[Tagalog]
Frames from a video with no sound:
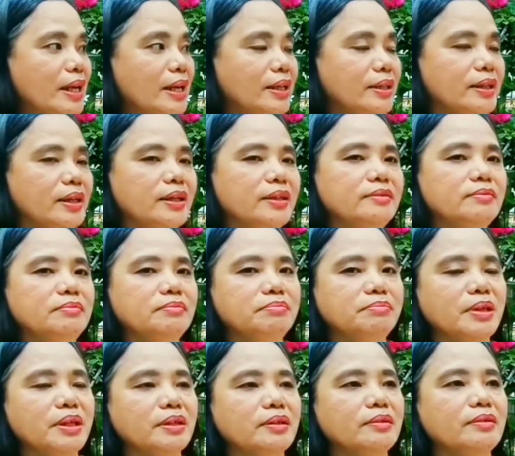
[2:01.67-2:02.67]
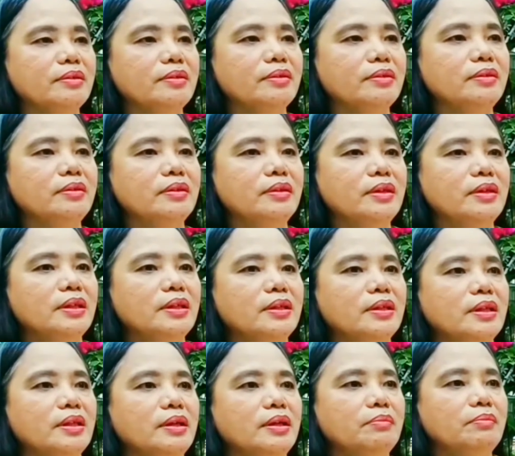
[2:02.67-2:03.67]
kasalanan pero
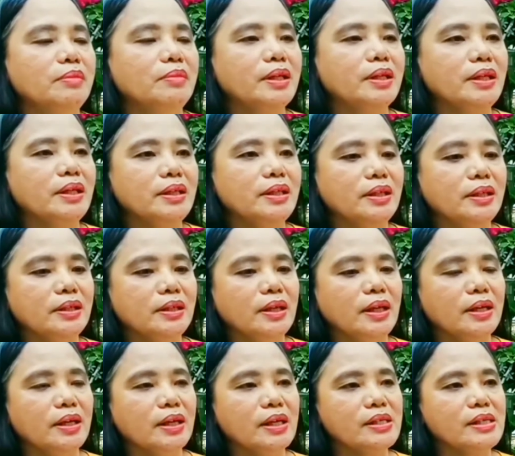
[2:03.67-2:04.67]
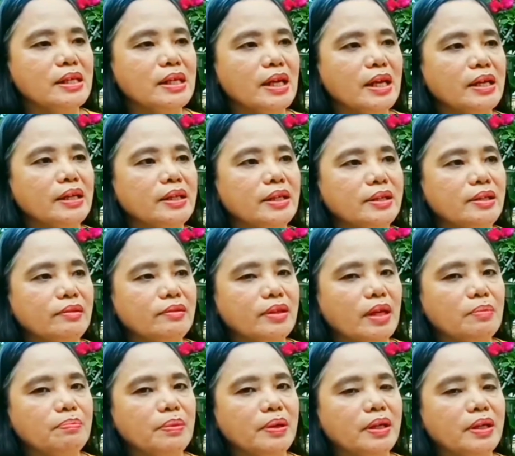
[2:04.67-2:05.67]
magiging uh, kasalanan
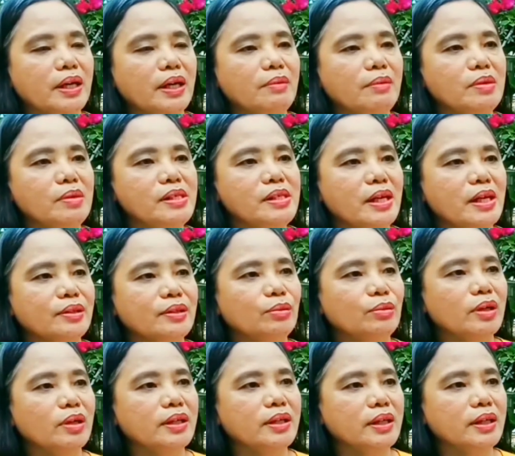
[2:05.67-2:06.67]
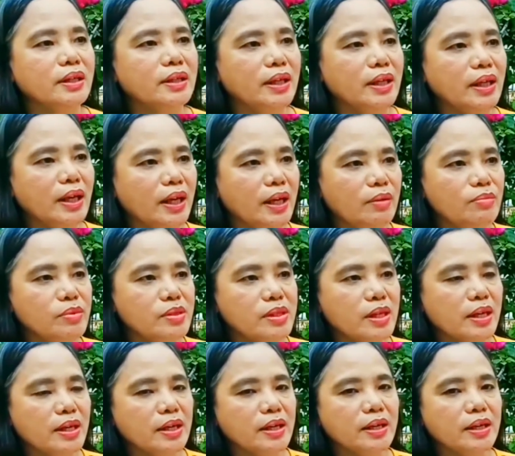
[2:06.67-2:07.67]
yun kapag uh, masyado kang nag-e-aim
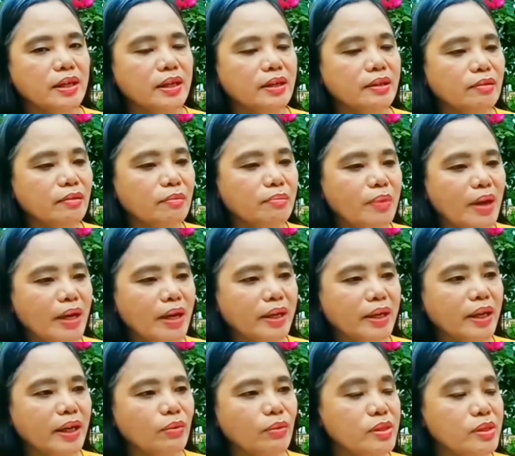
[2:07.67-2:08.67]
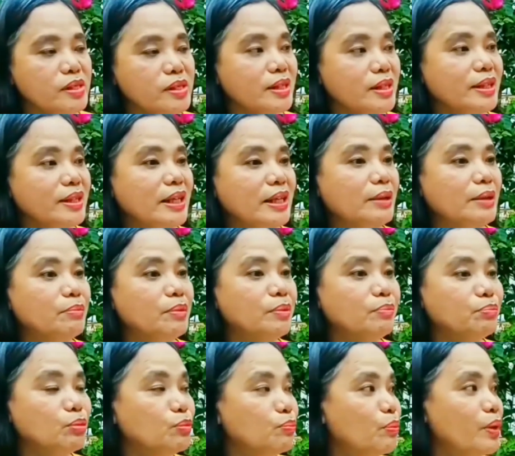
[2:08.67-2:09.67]
sa ganong bagay which is hindi
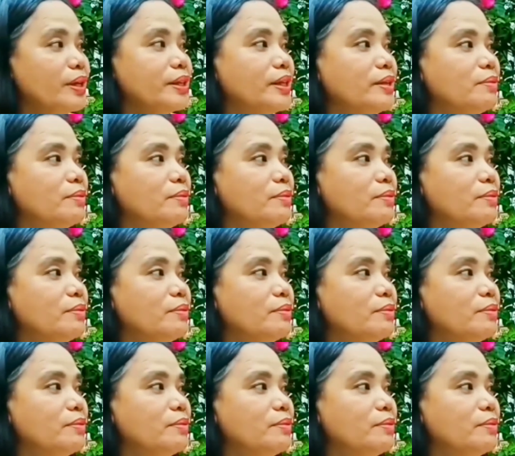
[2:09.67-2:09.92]
naman po